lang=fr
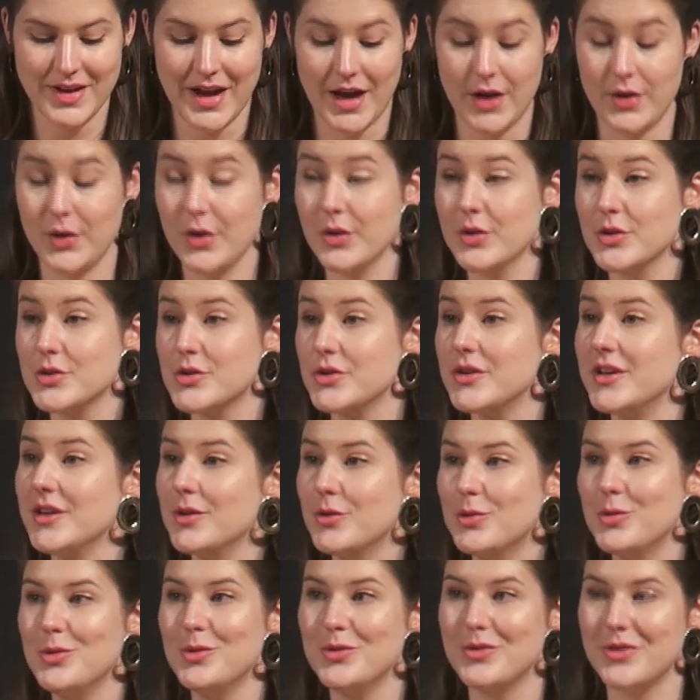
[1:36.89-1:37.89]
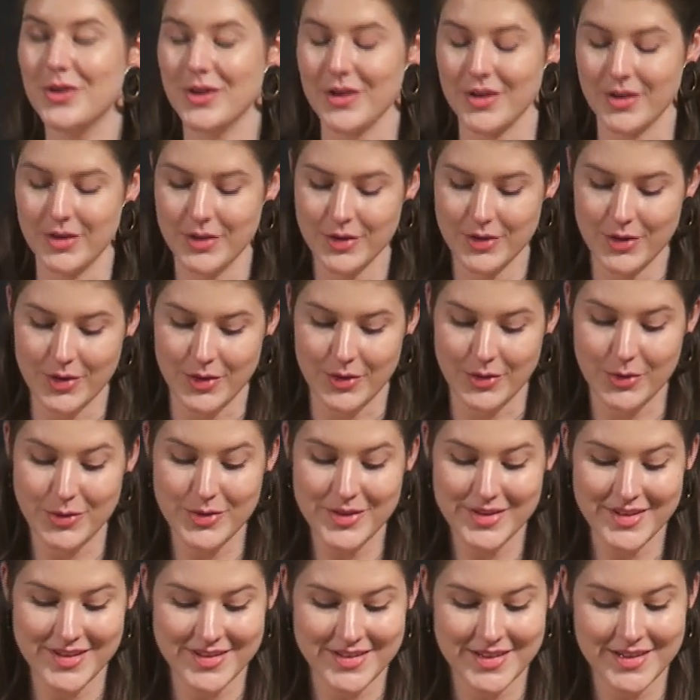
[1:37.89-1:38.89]
alors que je découvre que
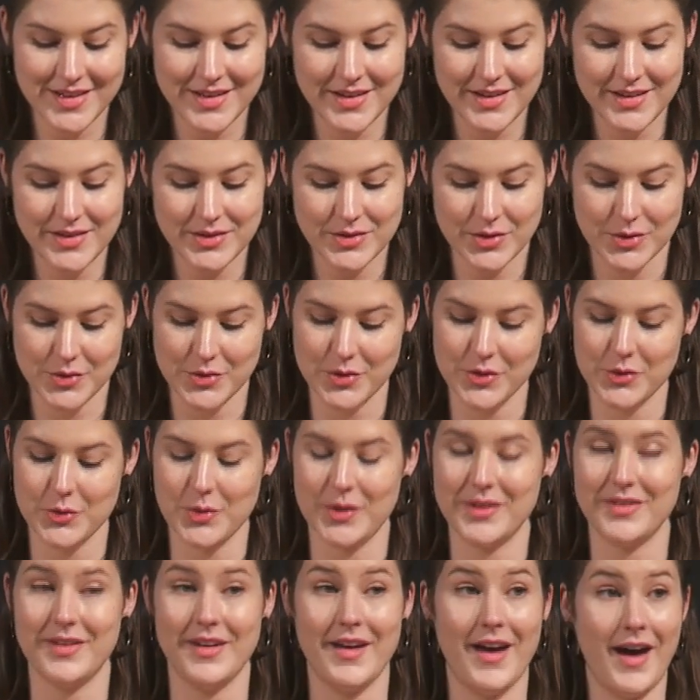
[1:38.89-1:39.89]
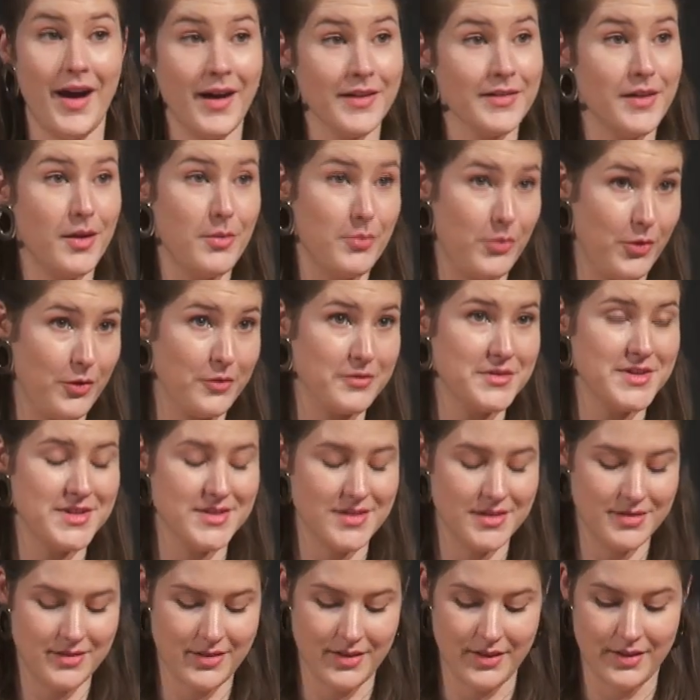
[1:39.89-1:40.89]
l'une des églises que je souhaitais ardemment
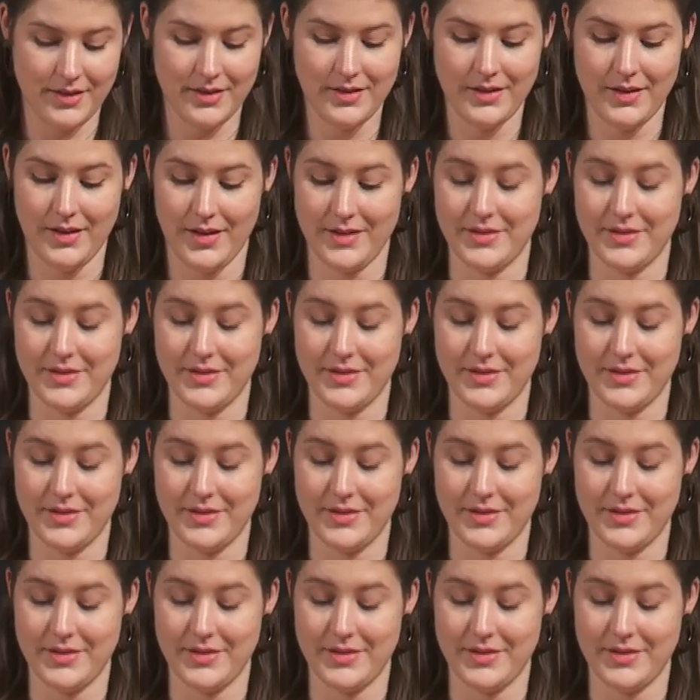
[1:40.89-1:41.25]
visiter